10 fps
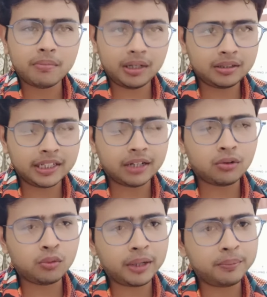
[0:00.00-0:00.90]
বাট সেটা
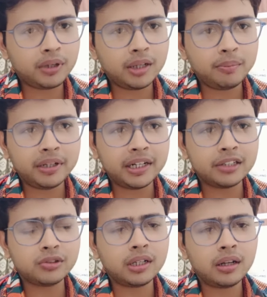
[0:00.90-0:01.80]
খুব টেম্পোরারি
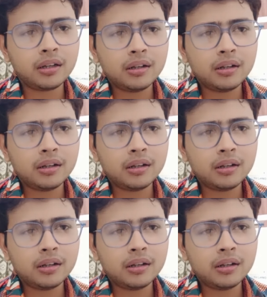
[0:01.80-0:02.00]
পিরিয়ডের জন্য